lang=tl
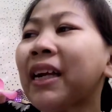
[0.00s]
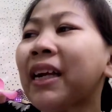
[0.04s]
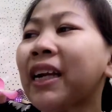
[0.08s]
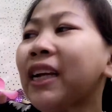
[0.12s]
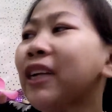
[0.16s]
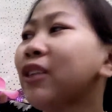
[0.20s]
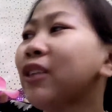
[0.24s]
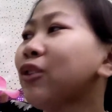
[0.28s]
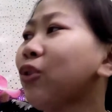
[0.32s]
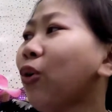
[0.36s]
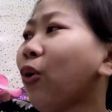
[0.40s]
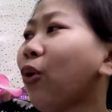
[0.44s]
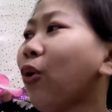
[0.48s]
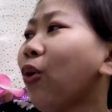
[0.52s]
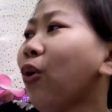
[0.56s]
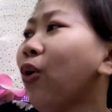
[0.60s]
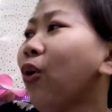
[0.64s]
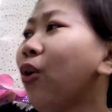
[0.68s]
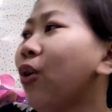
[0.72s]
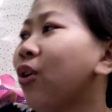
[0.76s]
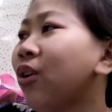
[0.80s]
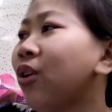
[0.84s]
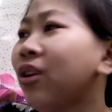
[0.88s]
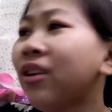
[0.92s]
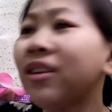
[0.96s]
banda
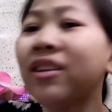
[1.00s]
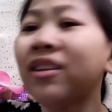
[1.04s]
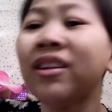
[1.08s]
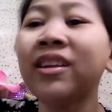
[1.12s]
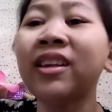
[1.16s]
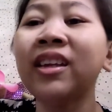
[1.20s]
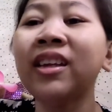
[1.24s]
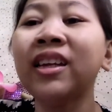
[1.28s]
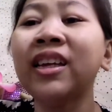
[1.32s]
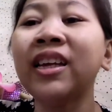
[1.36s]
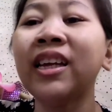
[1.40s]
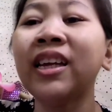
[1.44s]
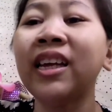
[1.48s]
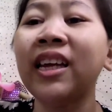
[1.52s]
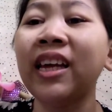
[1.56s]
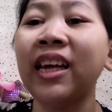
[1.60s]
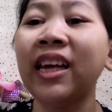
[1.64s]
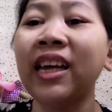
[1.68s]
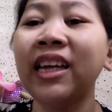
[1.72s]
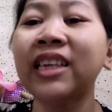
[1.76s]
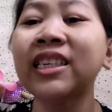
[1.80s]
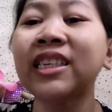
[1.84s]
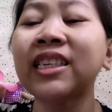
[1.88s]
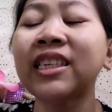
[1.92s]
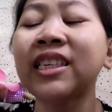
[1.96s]
rito
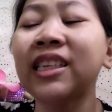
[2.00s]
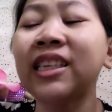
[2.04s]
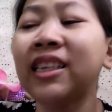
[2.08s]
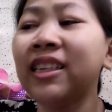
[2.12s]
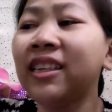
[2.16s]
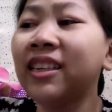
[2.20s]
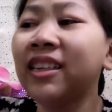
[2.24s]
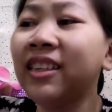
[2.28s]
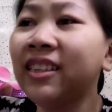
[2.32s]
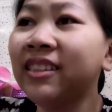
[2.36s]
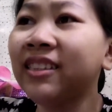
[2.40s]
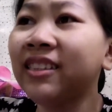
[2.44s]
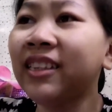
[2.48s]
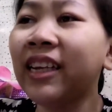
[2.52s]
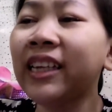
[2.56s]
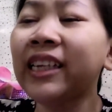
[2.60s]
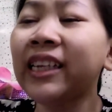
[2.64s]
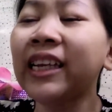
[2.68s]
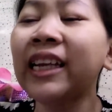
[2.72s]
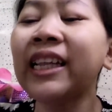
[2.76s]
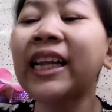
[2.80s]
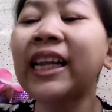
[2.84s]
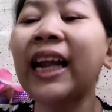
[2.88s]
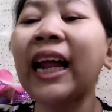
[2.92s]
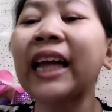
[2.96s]
is
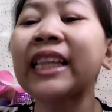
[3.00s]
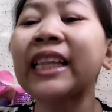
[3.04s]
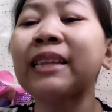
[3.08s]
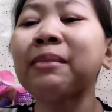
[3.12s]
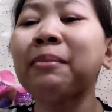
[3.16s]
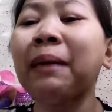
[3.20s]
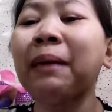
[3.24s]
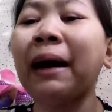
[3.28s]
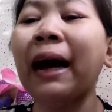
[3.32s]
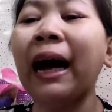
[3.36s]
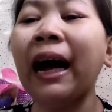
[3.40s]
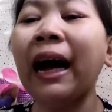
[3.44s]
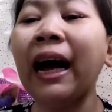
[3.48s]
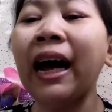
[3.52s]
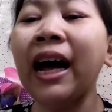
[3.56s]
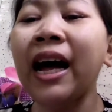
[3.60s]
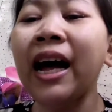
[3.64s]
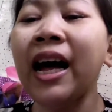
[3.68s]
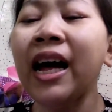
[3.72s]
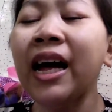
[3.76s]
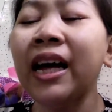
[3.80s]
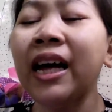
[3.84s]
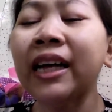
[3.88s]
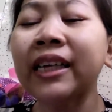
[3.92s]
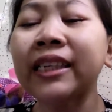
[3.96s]
nandiyan lahat ng mga
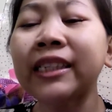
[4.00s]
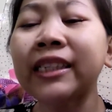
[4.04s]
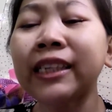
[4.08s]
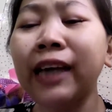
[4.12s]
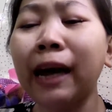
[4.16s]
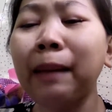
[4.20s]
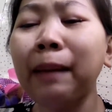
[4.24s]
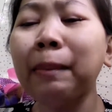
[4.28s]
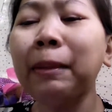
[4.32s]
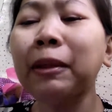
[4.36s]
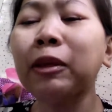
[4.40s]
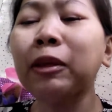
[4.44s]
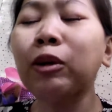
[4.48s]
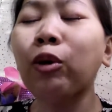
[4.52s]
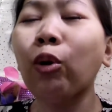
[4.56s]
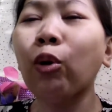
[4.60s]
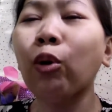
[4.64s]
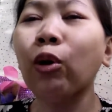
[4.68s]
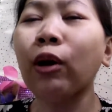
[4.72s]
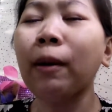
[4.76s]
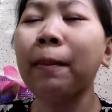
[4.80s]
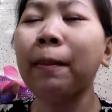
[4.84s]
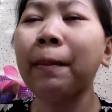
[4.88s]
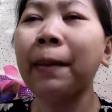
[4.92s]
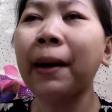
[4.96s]
gamit
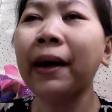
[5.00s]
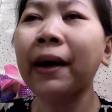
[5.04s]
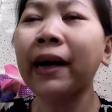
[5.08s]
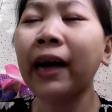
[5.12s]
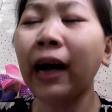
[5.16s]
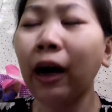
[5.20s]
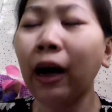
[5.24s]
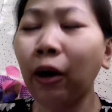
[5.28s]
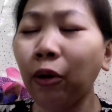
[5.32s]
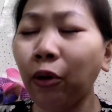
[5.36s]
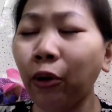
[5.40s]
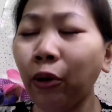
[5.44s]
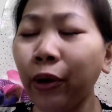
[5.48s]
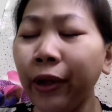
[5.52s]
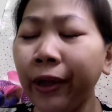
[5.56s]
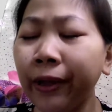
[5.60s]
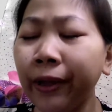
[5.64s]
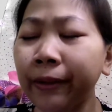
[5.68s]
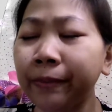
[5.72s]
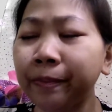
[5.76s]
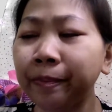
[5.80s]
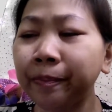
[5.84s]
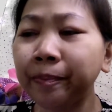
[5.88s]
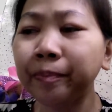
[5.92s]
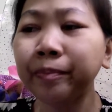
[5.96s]
ko kapag ako
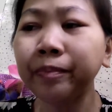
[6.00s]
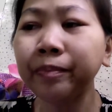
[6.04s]
eh,